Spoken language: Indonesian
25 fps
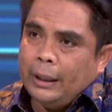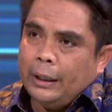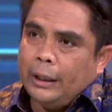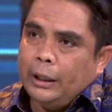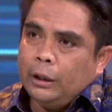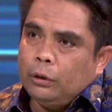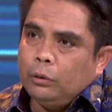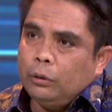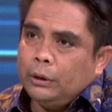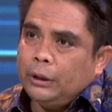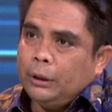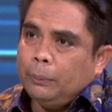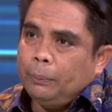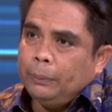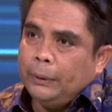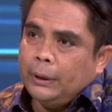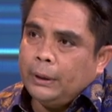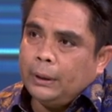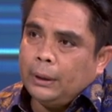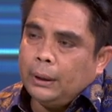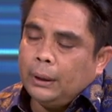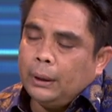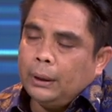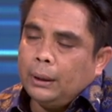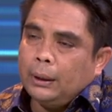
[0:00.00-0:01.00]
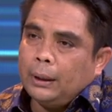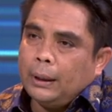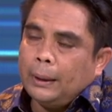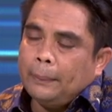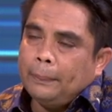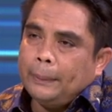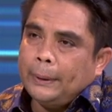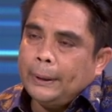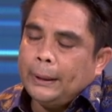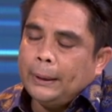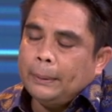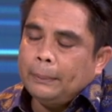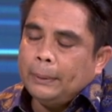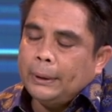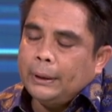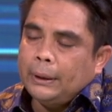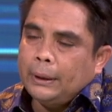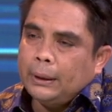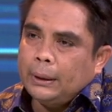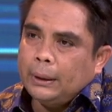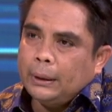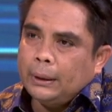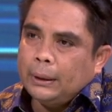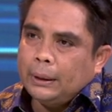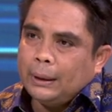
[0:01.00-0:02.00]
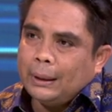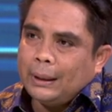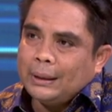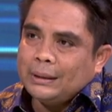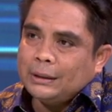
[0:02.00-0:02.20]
Itu tipikal apa namanya eh,